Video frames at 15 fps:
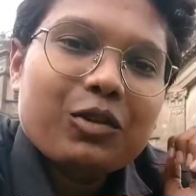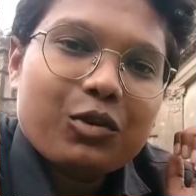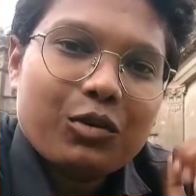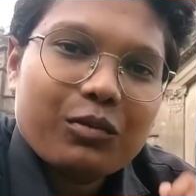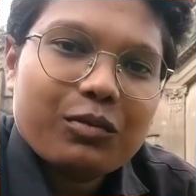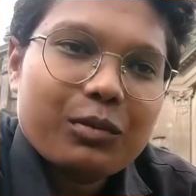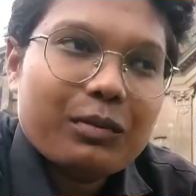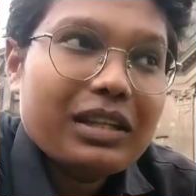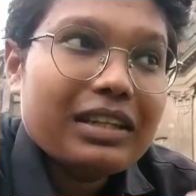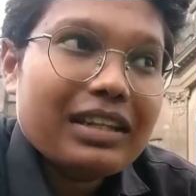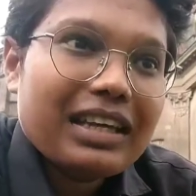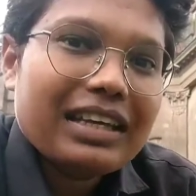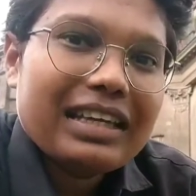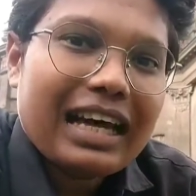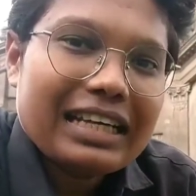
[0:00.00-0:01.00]
तो फिर
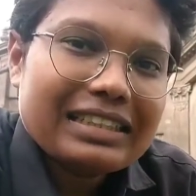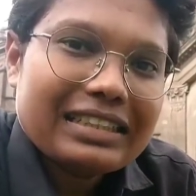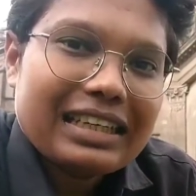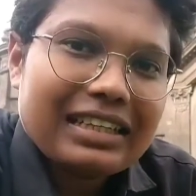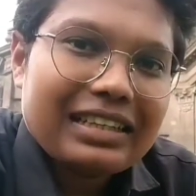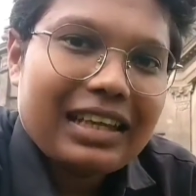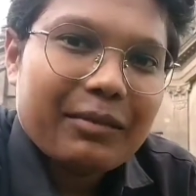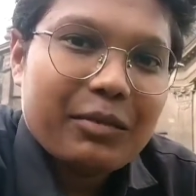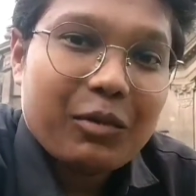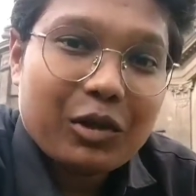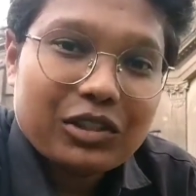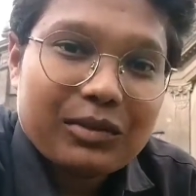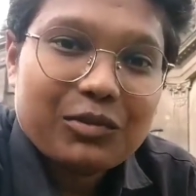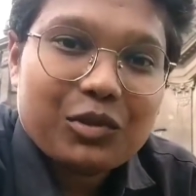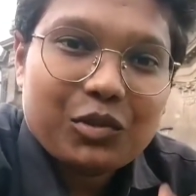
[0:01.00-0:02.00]
मिलते हैं यहाँ से देखते हैं अभी
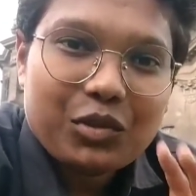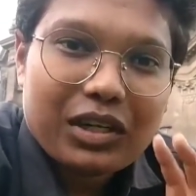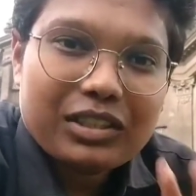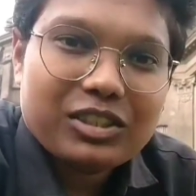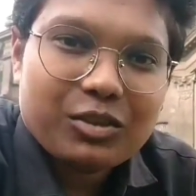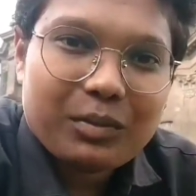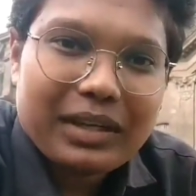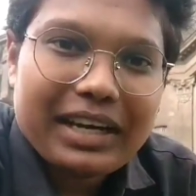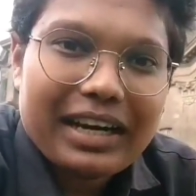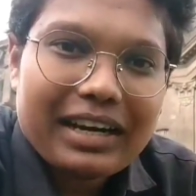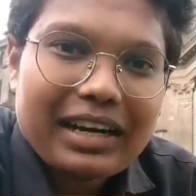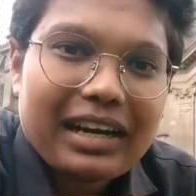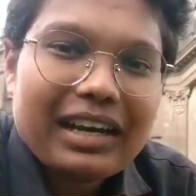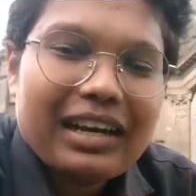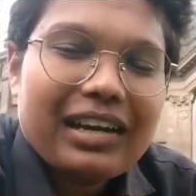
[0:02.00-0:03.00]
मौसम तो थोड़ा सा
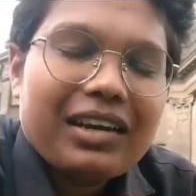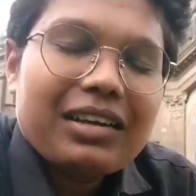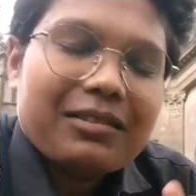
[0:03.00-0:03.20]
बिगड़ रहा है